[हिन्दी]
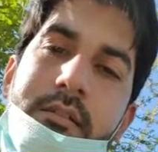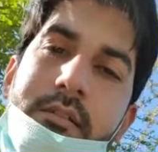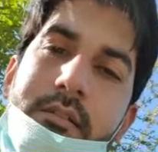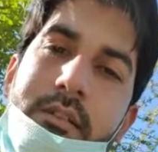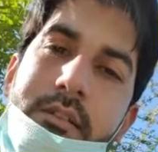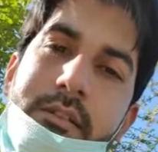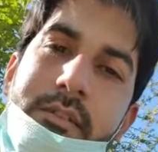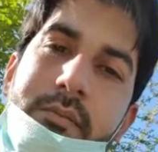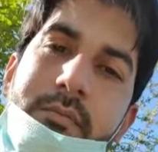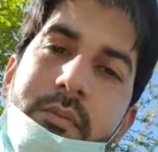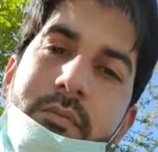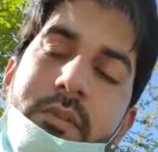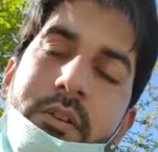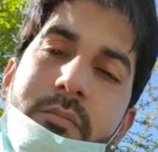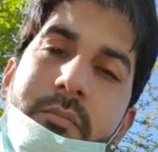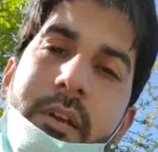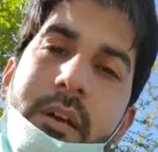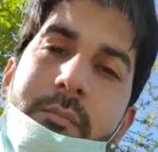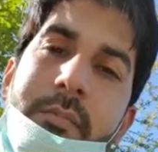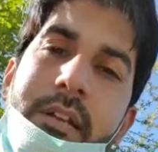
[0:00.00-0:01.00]
किसी भी मुल्क
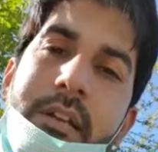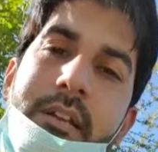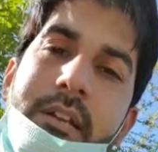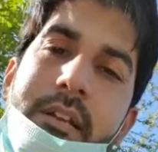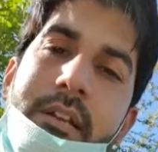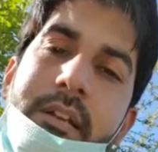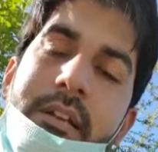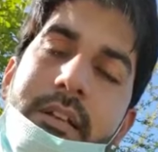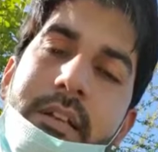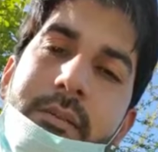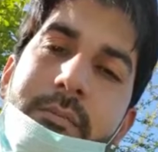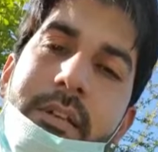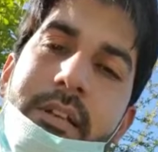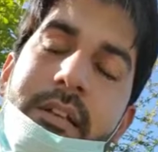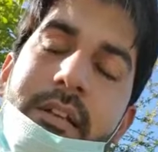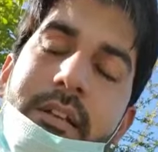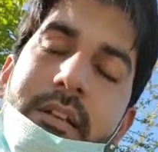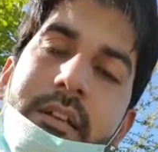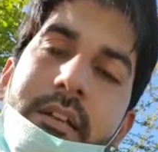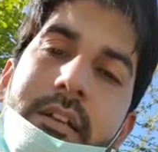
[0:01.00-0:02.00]
में आप रह रहे हैं इटली में
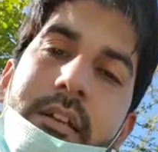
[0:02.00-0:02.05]
रह रहे